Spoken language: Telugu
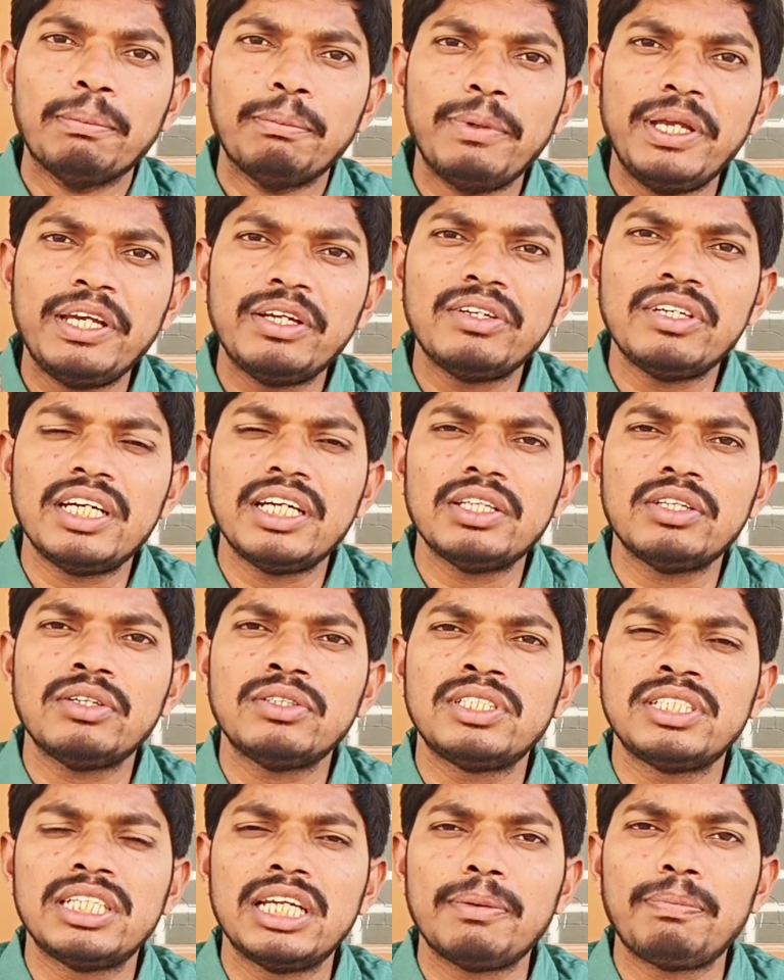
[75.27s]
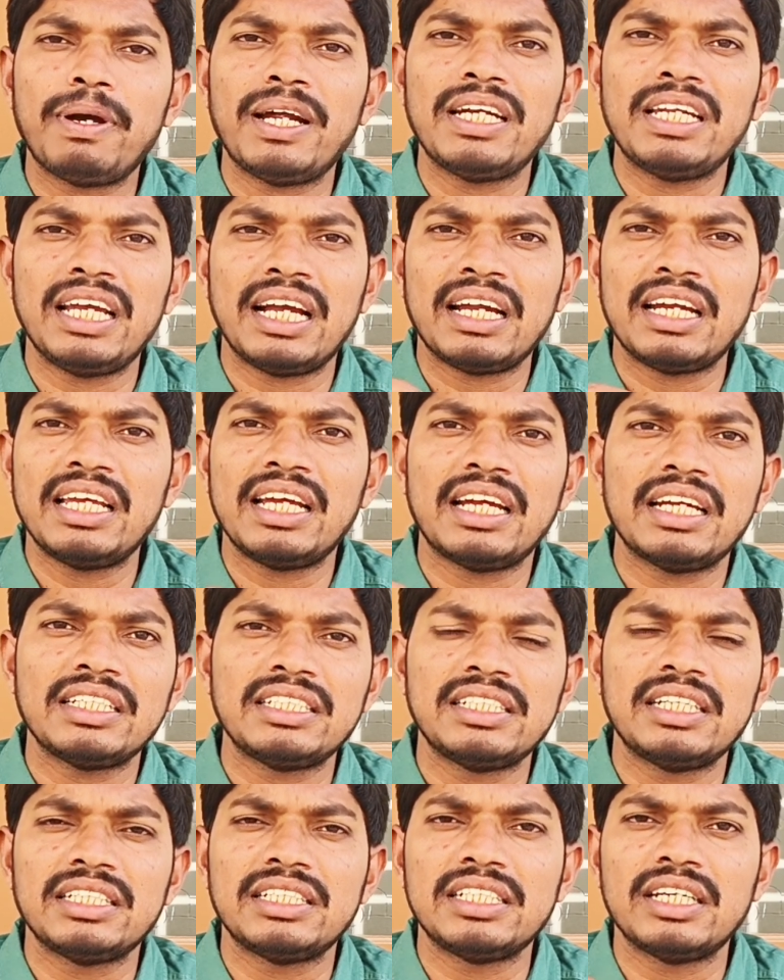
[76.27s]
మీరు ఏదో చిన్నపాటి అక్కడ ఇక్కడ
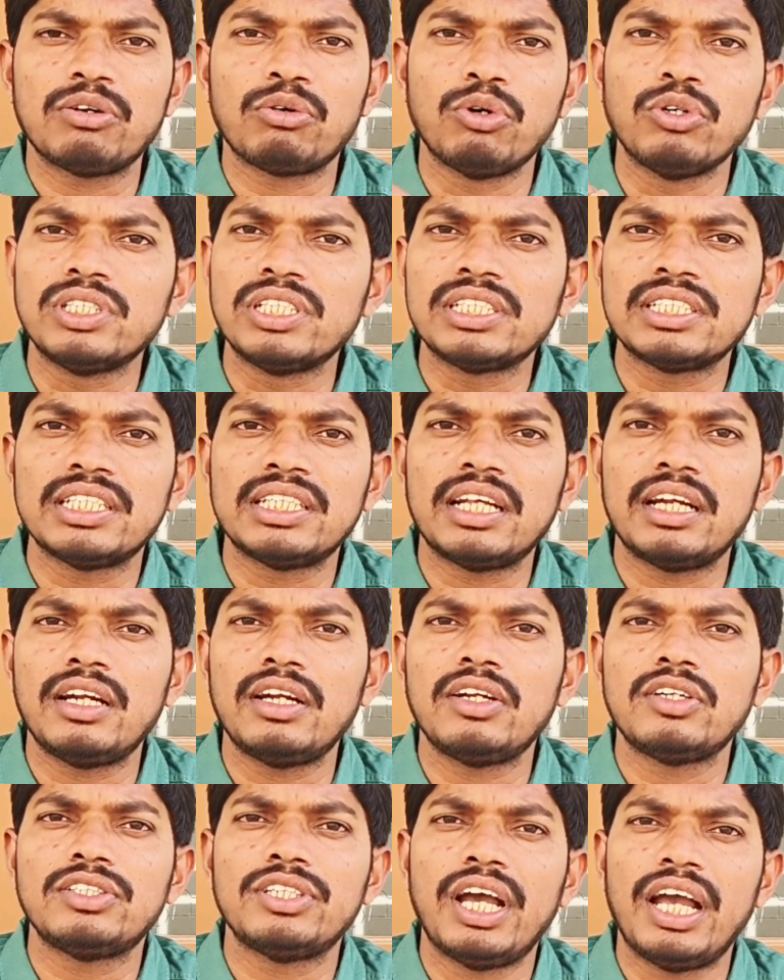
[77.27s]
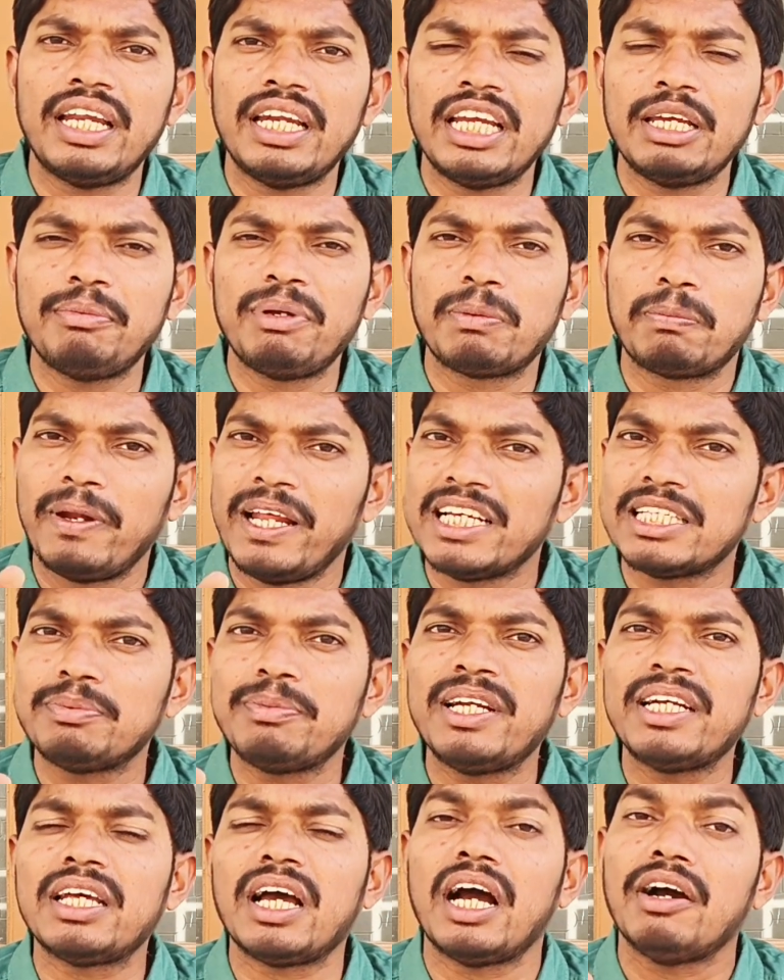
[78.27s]
చిన్న చిన్న కోచింగ్ సెంటర్లలో జాయిన్ అయ్యి మీకు
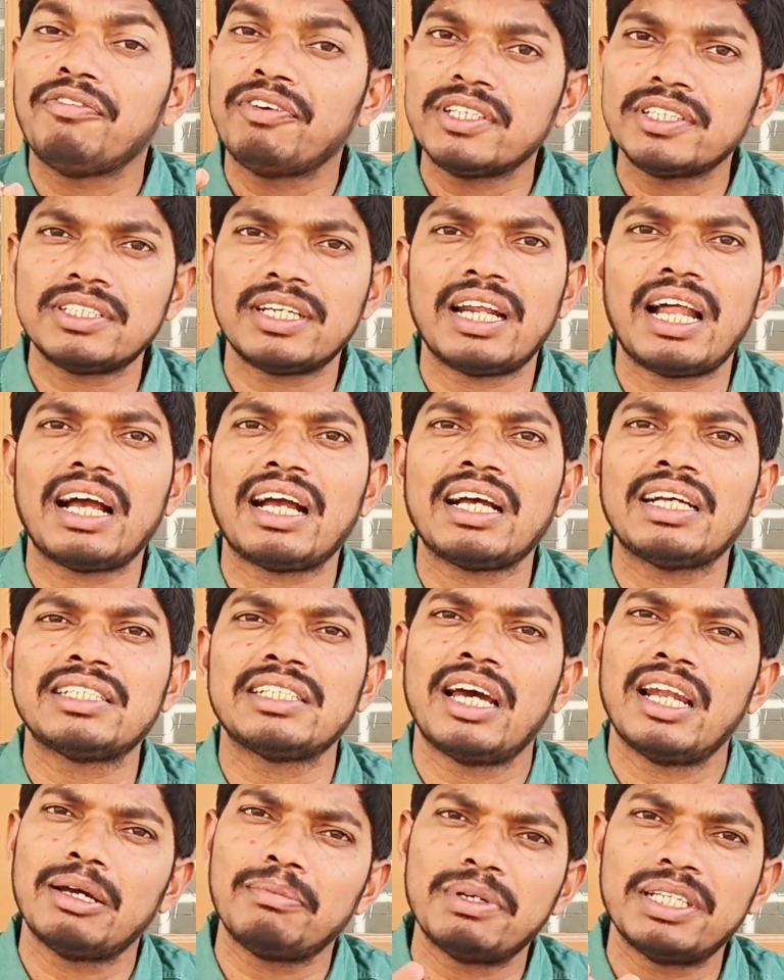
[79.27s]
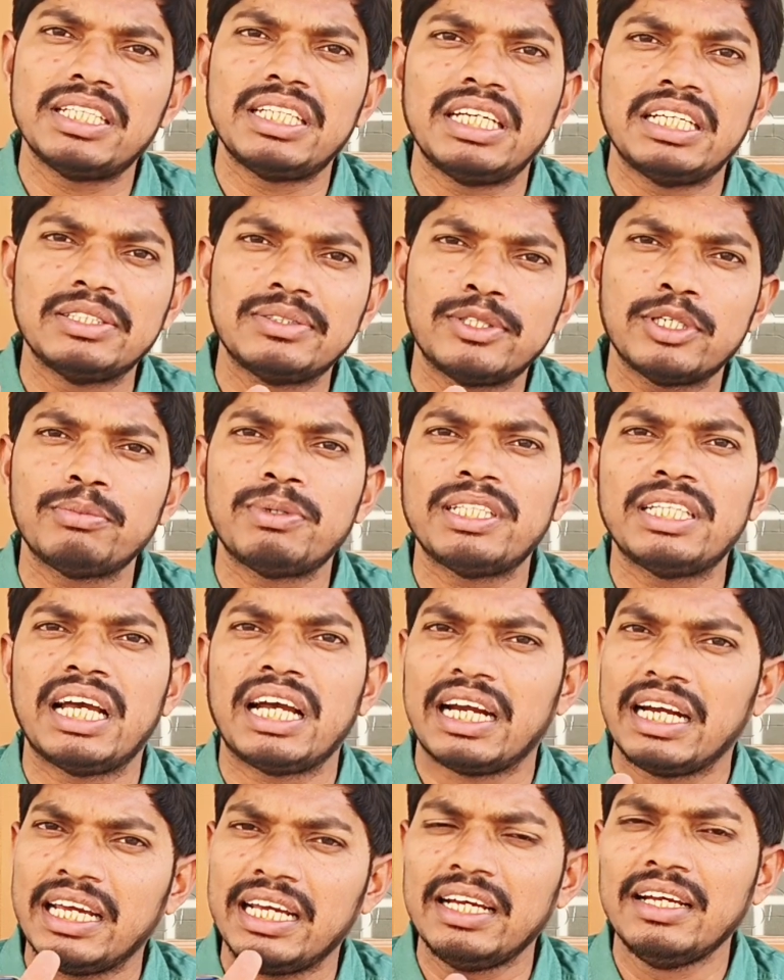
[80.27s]
ప్లేస్మెంట్ ఆఫర్స్ రాక చాలామంది ఎంతోమంది
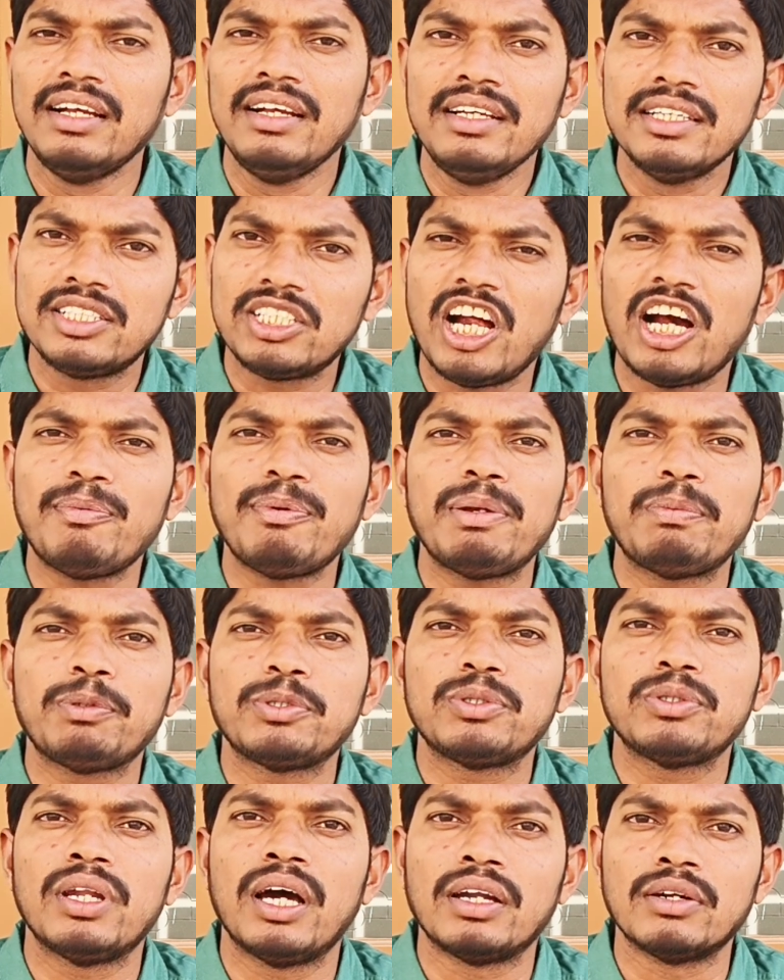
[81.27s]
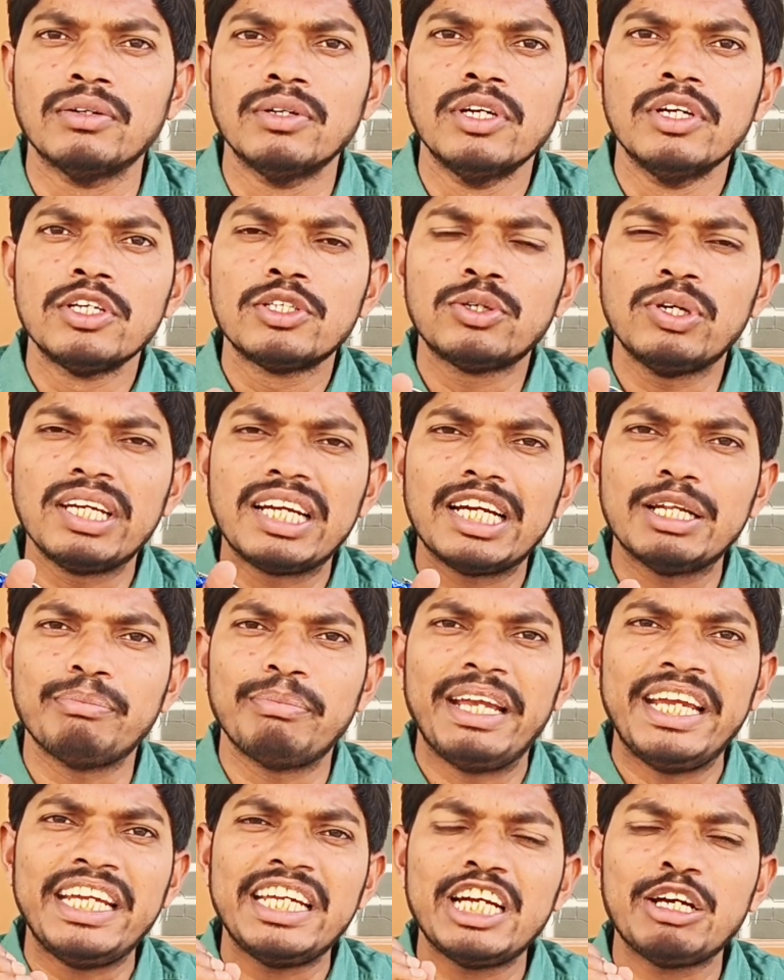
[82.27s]
అక్కడే స్టాప్ అయిపోతున్నారు సో ఇక్కడ
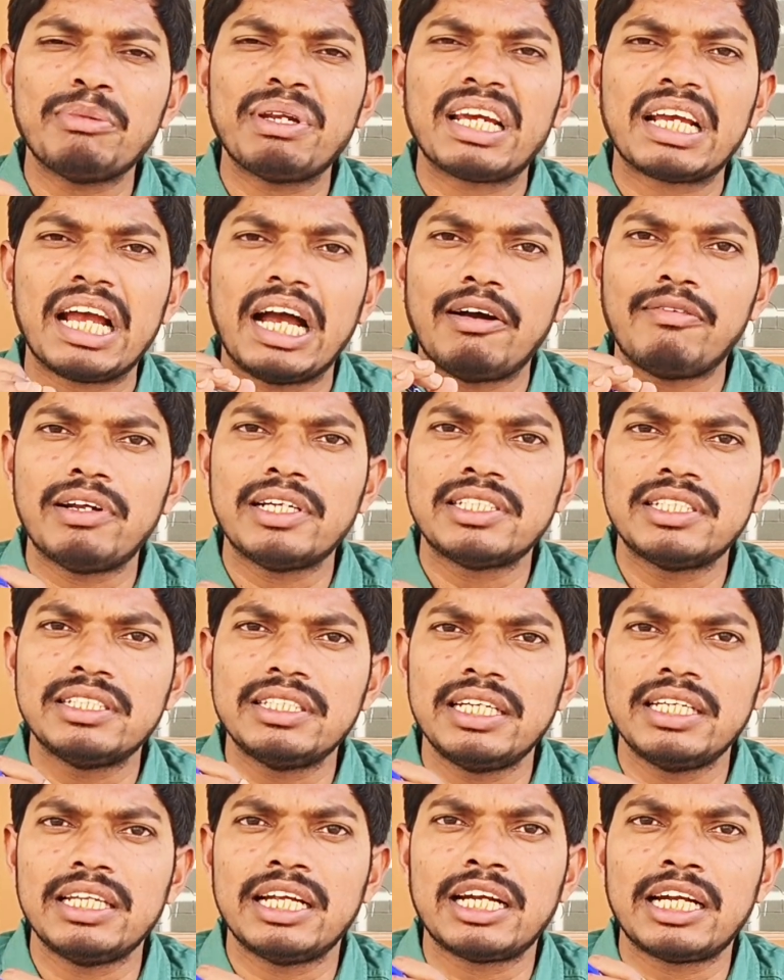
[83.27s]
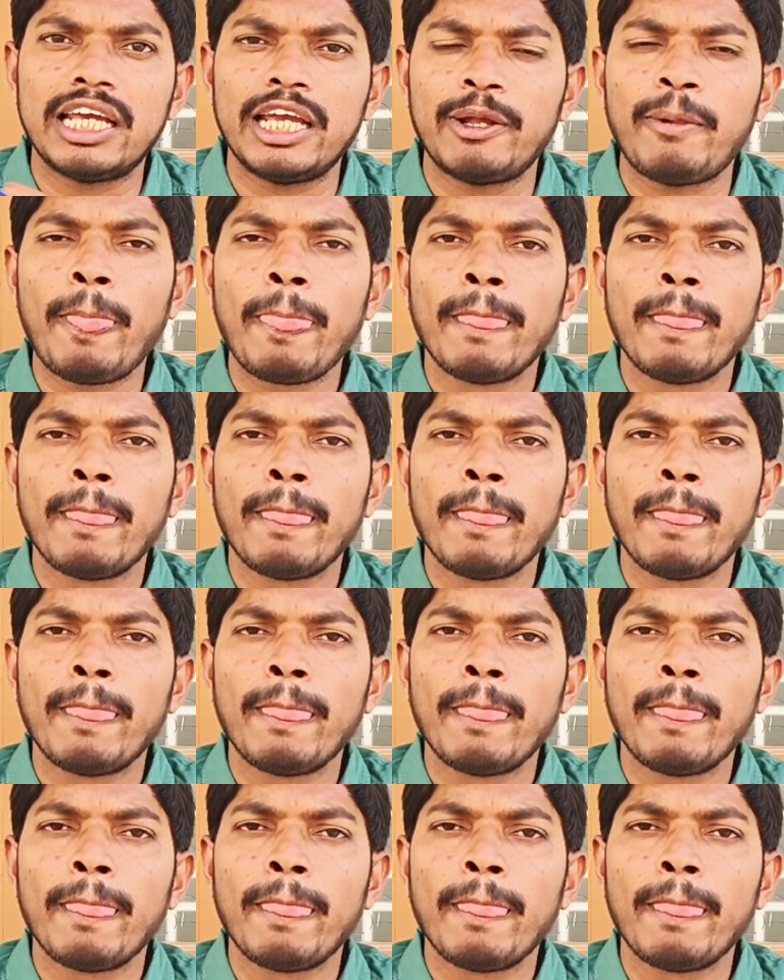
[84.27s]
మెయిన్గా మనకు కావాల్సింది ఏంటంటే